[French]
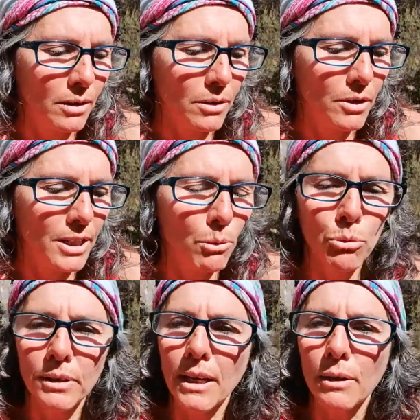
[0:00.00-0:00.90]
Euh, j'ai
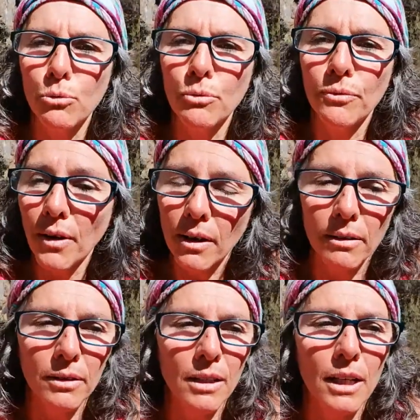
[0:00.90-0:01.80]
goûté à du vin.
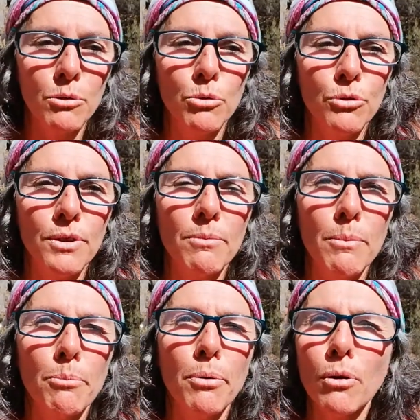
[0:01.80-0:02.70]
Et là, je me suis dit, mais
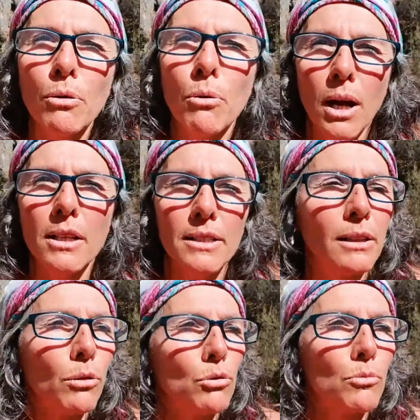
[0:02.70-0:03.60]
pourquoi les
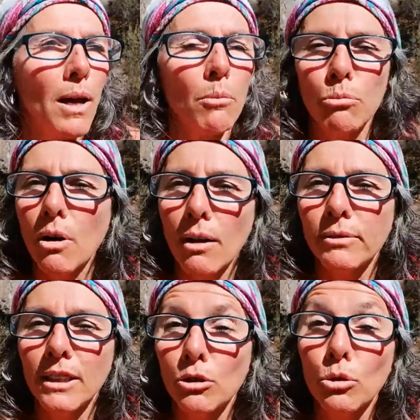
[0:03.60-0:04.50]
êtres humains boivent
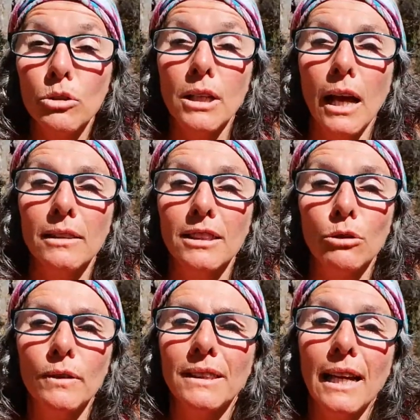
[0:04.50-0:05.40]
cette chose-là J'ai
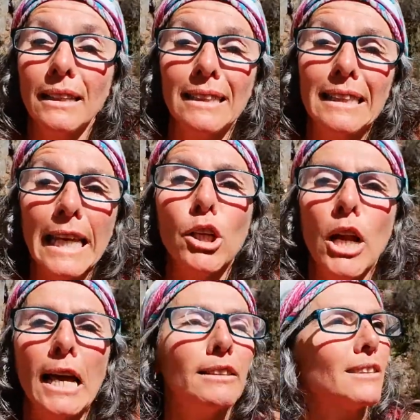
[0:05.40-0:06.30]
trouvé ça
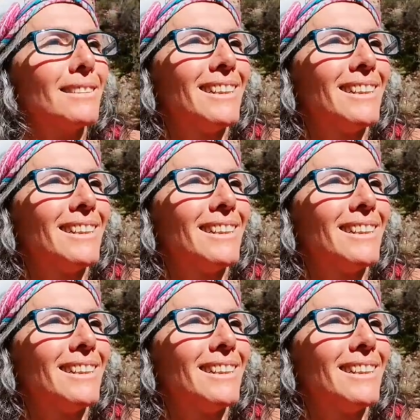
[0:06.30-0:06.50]
dégueulasse.